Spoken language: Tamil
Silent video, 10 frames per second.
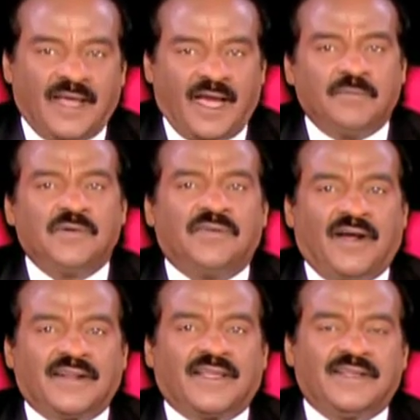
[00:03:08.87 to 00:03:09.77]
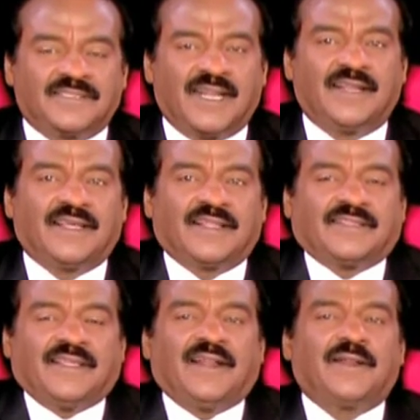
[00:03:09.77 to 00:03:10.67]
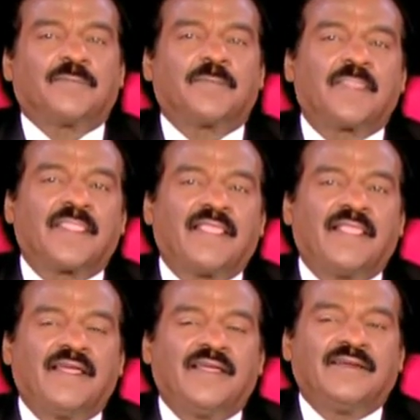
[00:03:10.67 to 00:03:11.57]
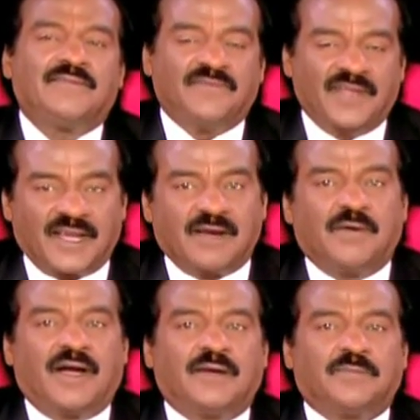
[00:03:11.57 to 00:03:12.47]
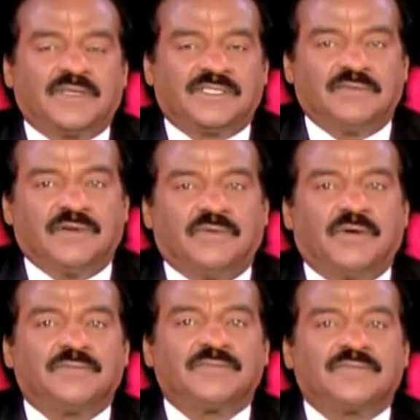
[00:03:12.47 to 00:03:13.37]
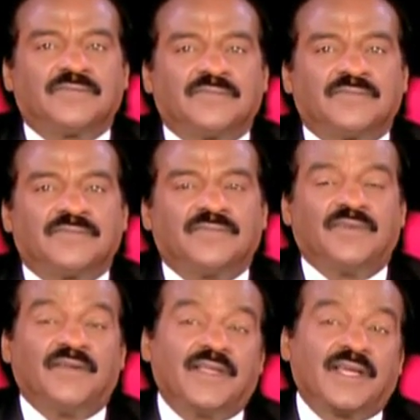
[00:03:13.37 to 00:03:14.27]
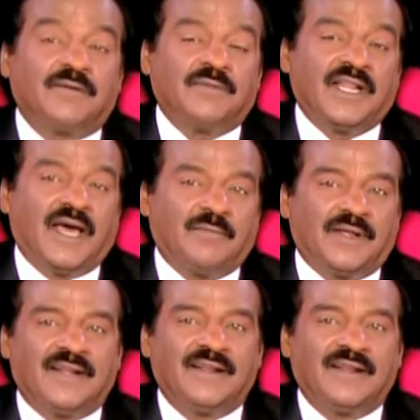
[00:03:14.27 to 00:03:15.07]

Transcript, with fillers: நாமும் வாழ்க்கையில் சில நேரத்தில் வேகமாக பேசிவிடுவோம் விவேகம் இல்லாமல்